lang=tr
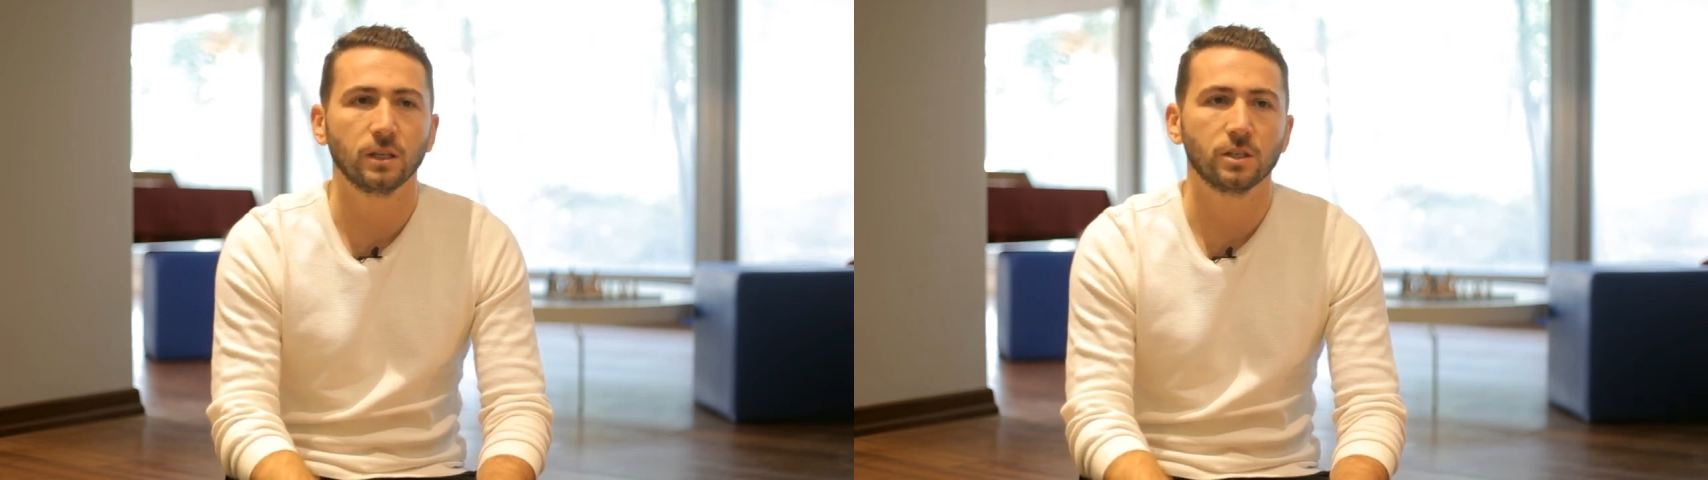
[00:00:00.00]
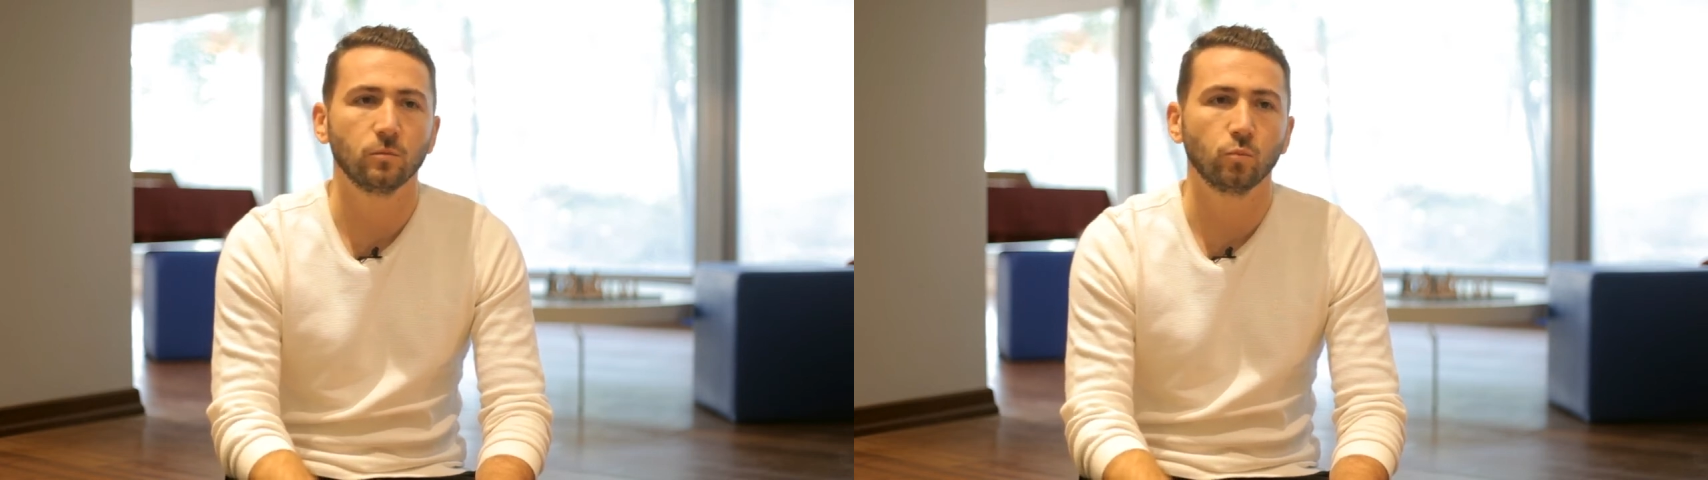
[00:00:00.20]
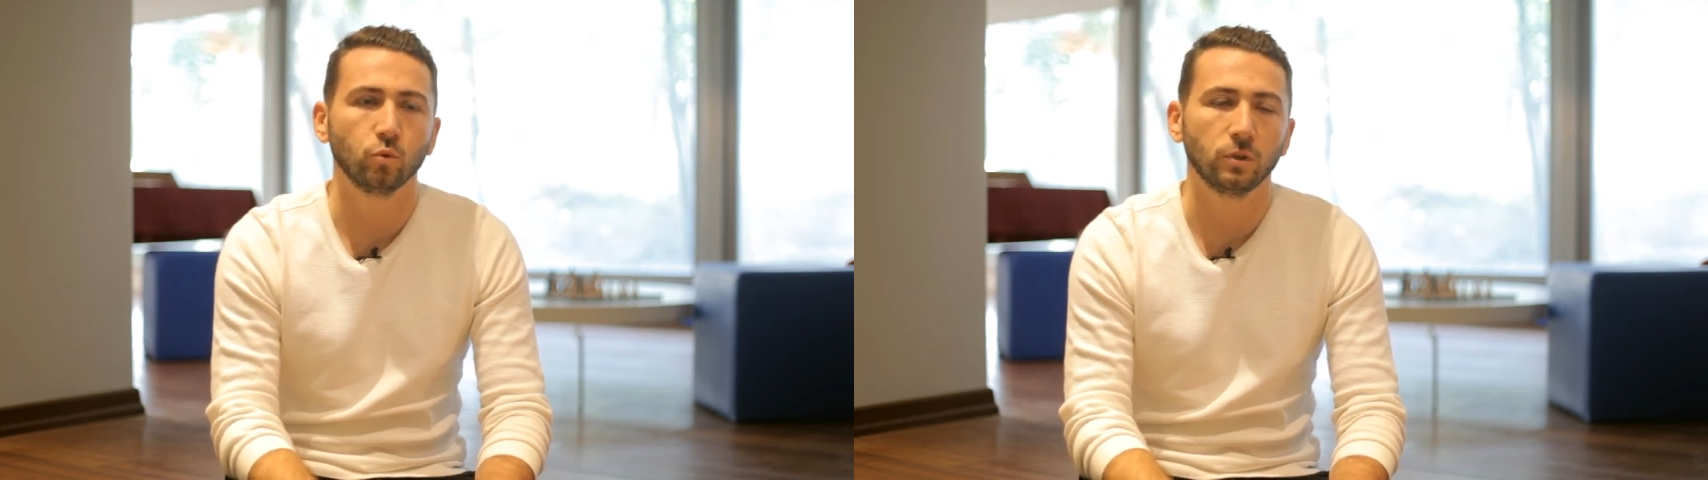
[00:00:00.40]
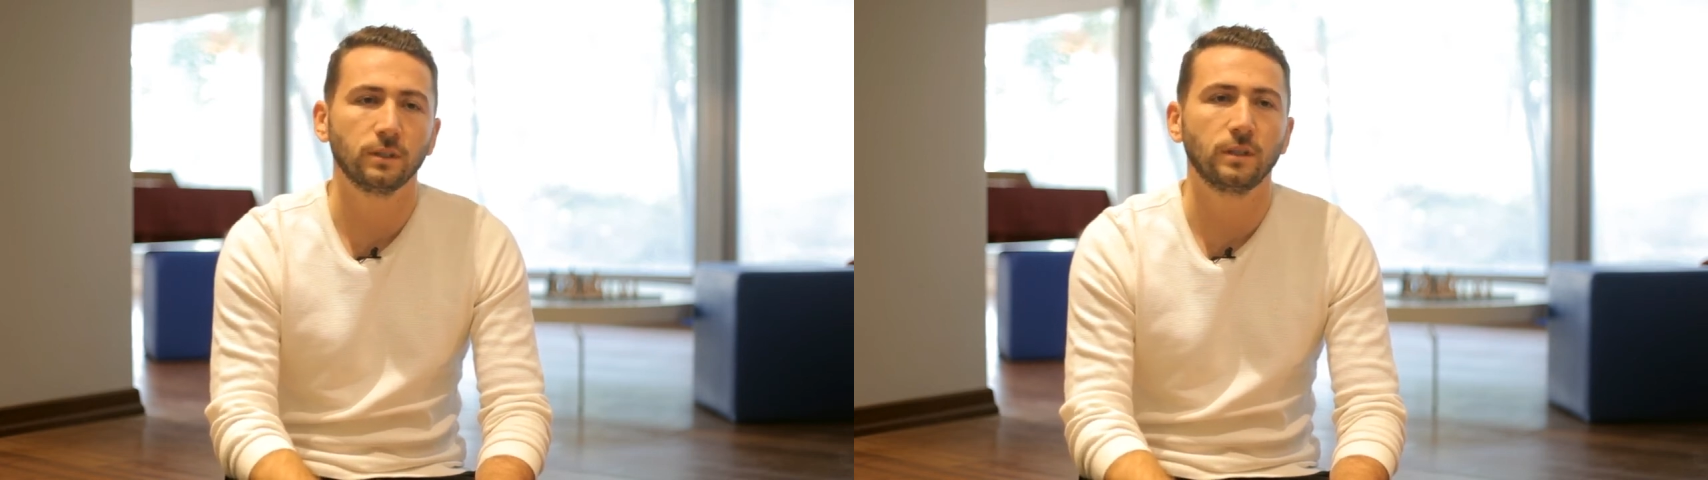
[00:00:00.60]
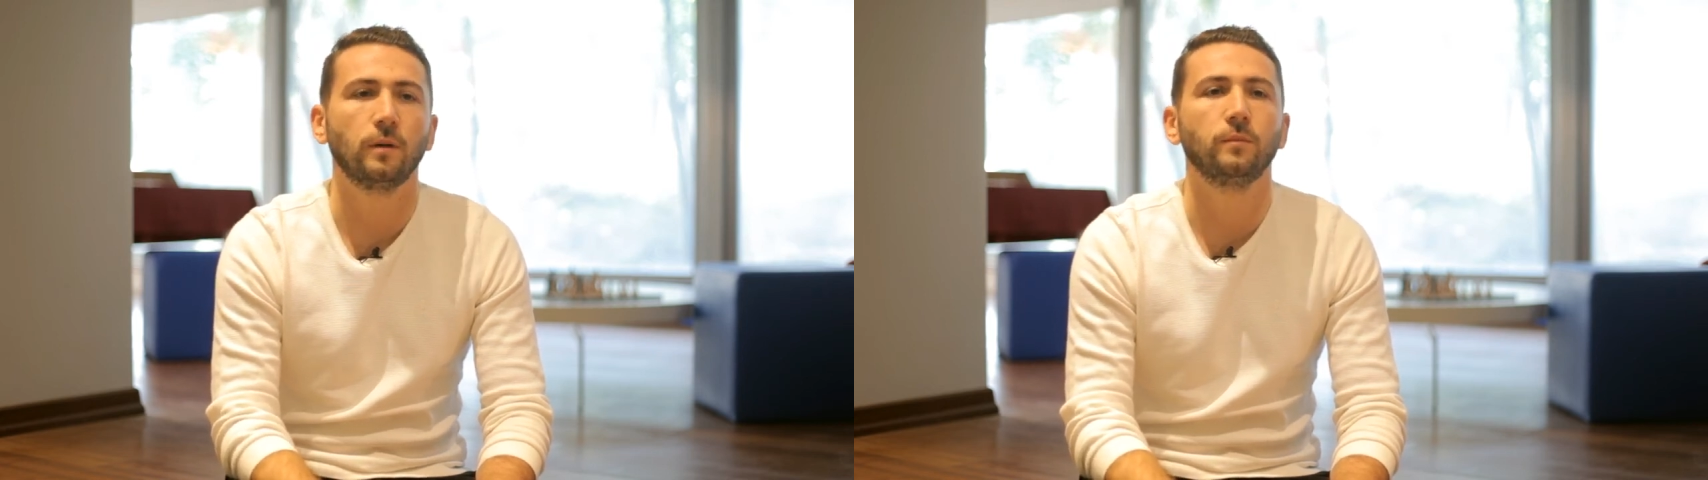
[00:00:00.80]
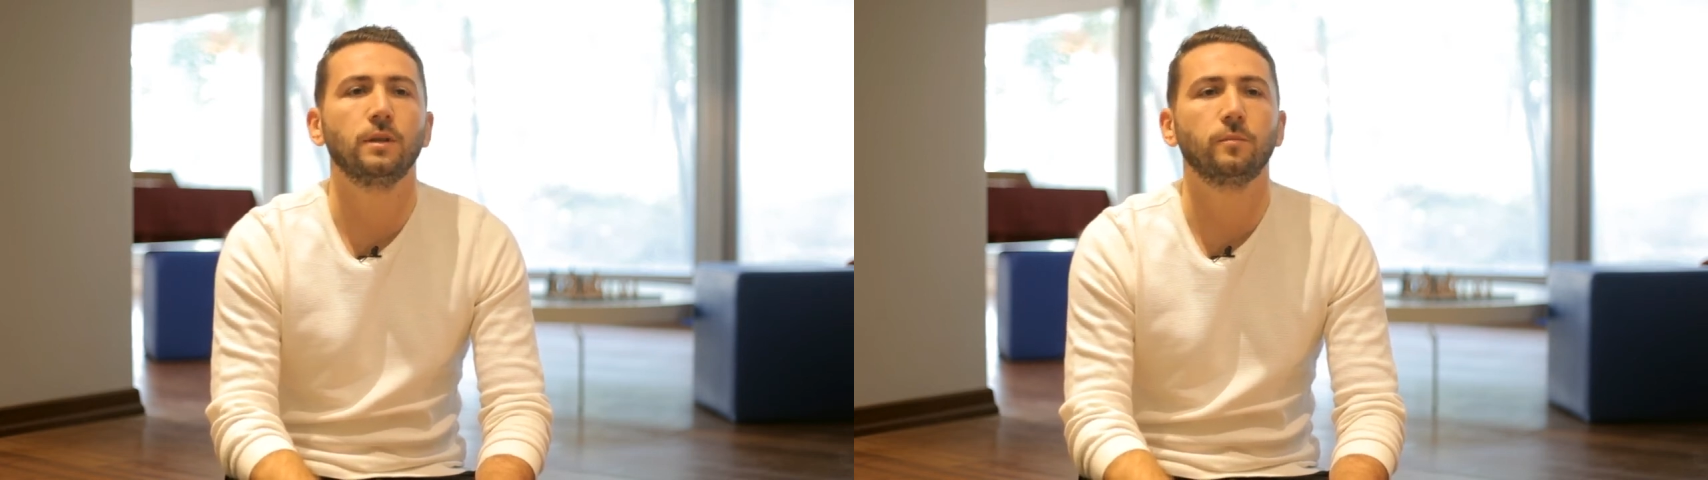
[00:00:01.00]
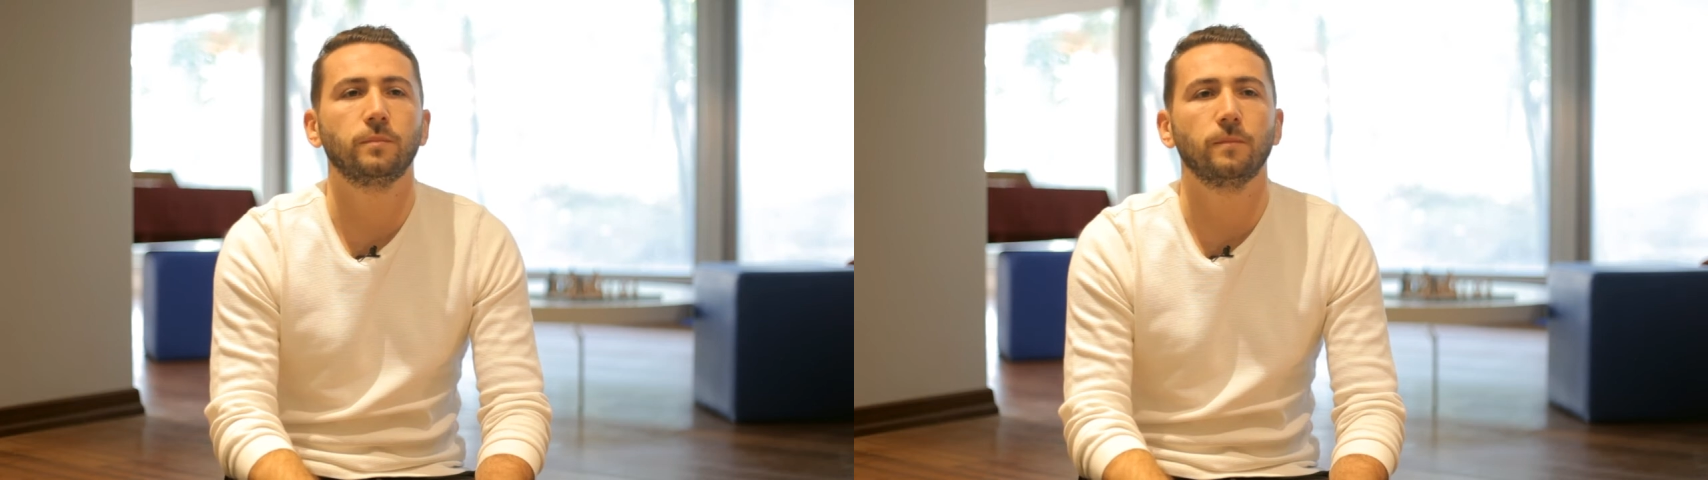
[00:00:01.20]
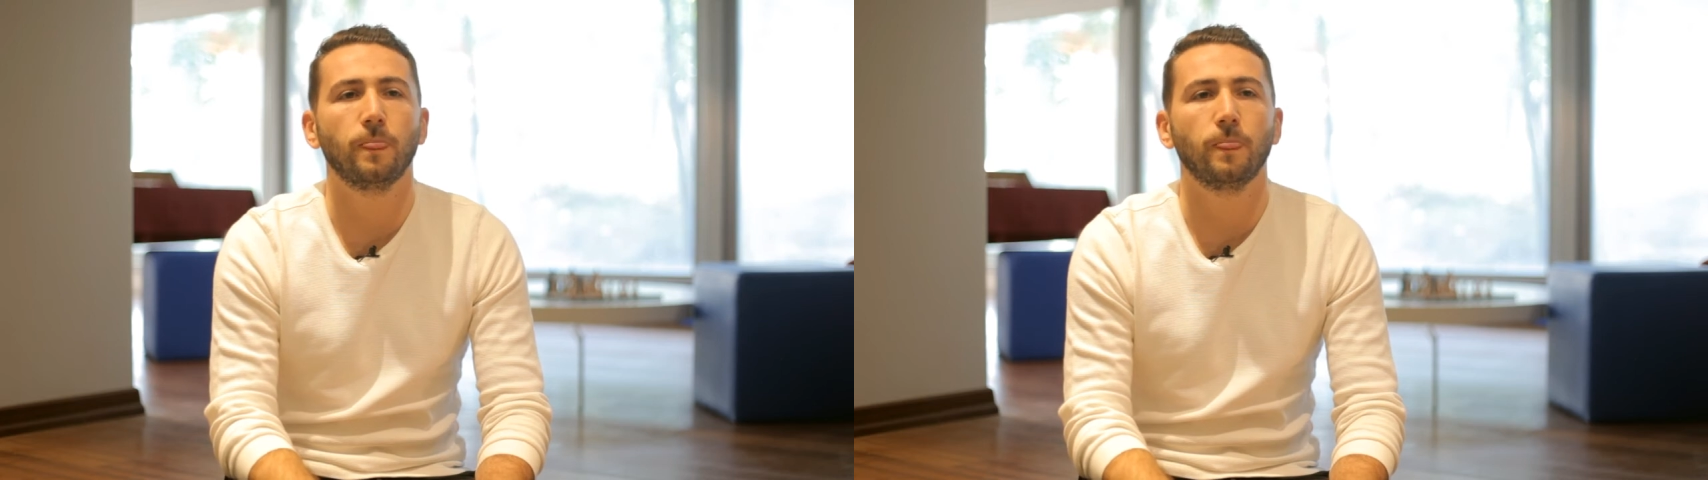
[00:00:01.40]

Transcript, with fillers: kişinin bunları tamamlayıp